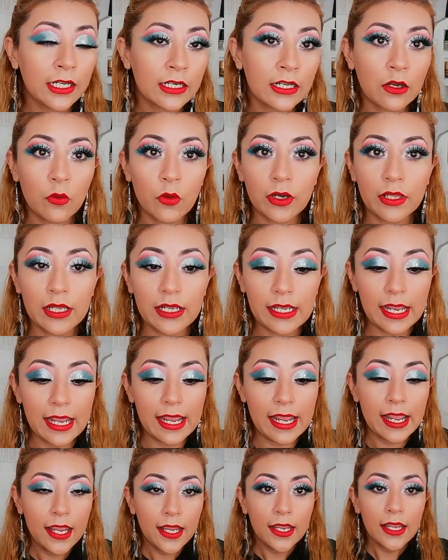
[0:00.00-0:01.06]
Recuerden
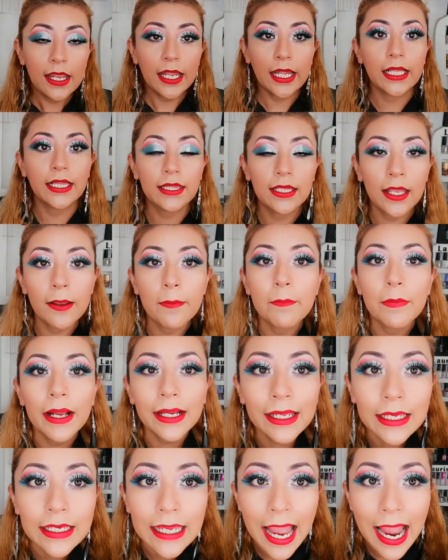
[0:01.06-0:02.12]
que este
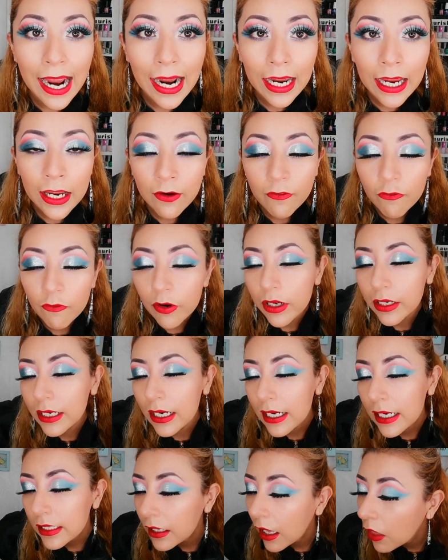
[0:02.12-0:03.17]
maquillaje fue
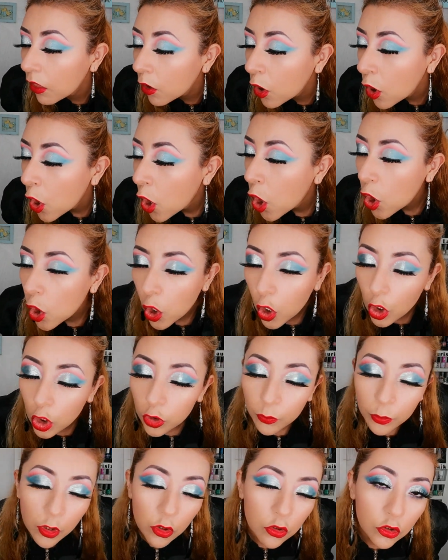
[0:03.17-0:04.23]
realizado con los
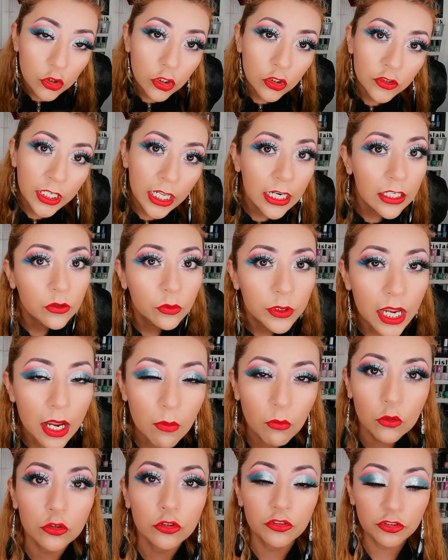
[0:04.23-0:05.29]
productos que les voy a
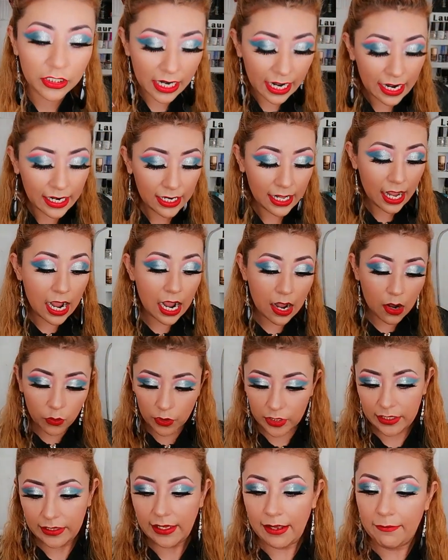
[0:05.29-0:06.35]
mostrar
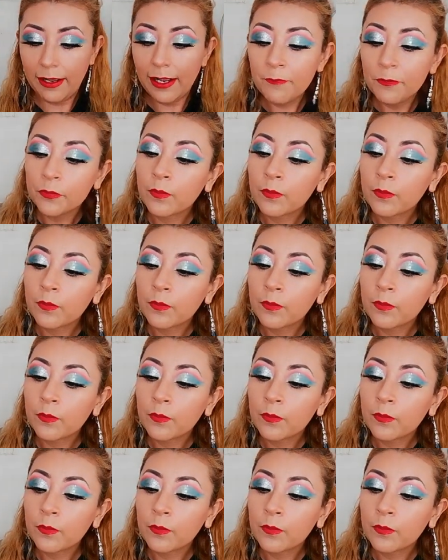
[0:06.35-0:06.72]
ahorita, ¿va?